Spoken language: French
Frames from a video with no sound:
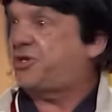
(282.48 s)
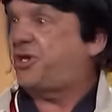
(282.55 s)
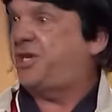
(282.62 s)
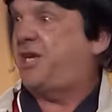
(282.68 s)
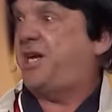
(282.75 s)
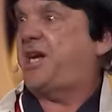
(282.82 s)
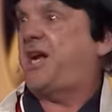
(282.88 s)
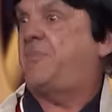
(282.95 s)

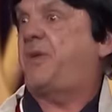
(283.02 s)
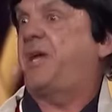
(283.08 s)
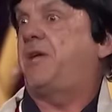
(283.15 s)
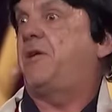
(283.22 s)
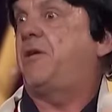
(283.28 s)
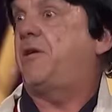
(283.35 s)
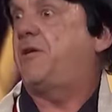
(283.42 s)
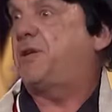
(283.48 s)
s'il des
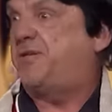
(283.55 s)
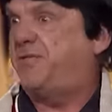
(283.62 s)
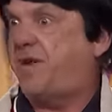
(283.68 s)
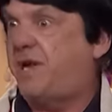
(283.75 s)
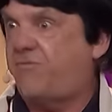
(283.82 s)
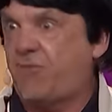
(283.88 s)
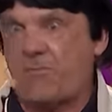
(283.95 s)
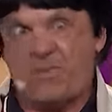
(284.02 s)
cabrioleurs qui
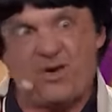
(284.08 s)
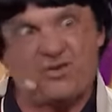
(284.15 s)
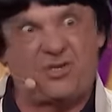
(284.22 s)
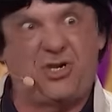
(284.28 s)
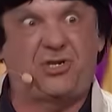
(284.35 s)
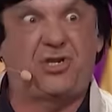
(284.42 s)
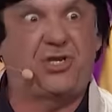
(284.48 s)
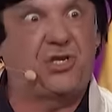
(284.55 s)
viennent, ils vont
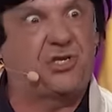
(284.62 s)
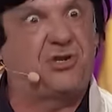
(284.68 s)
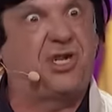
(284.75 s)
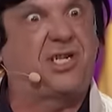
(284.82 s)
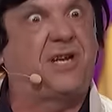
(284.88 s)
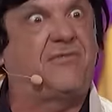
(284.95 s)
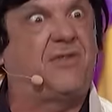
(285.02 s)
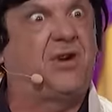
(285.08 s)
penser que j'ai déjà
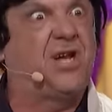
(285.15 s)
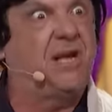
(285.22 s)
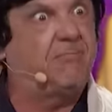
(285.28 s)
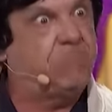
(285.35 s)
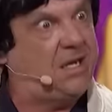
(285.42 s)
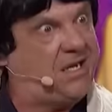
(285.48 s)
été volé.